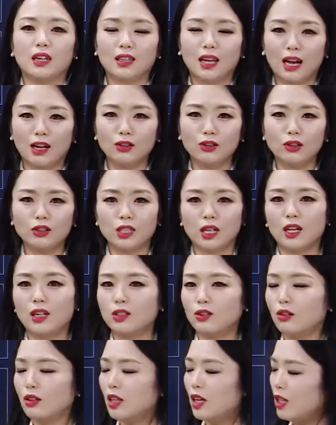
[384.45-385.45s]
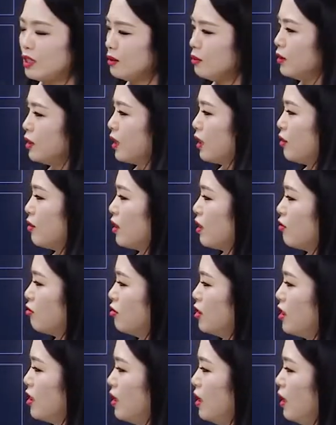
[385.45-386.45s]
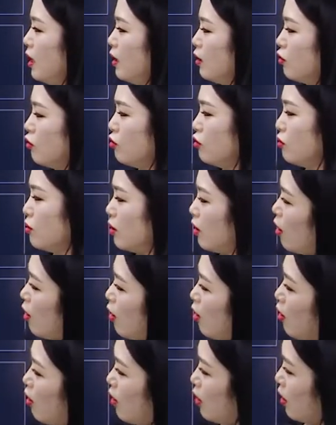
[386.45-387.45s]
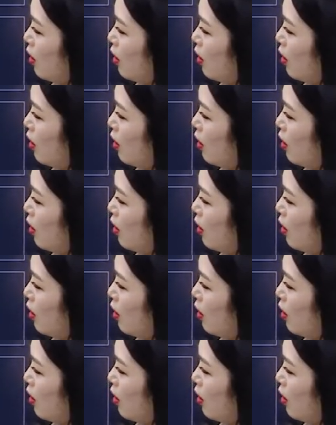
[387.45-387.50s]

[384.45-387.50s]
단어 잘 정리하시면 될 것 같고요. 두, 어,